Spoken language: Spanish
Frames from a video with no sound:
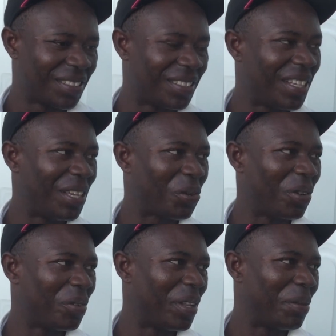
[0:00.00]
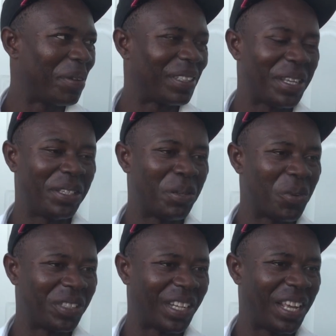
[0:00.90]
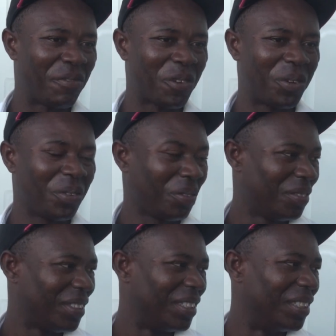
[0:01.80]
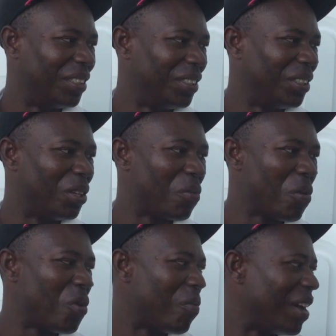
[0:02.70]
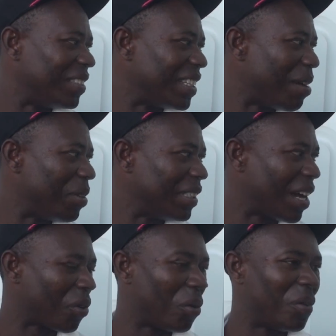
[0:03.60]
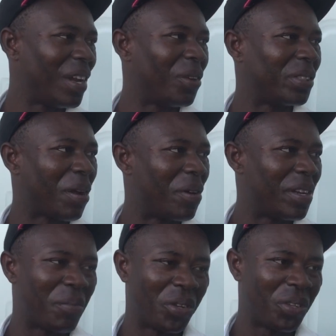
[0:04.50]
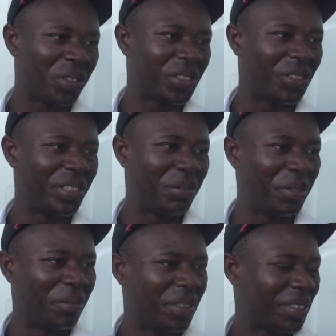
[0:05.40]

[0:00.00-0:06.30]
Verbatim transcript: Sí, cuando me desperté llevó el teléfono y, no volvió mal. Se llama Jaco, vive en la otra banda, pero yo no sé dónde él vive.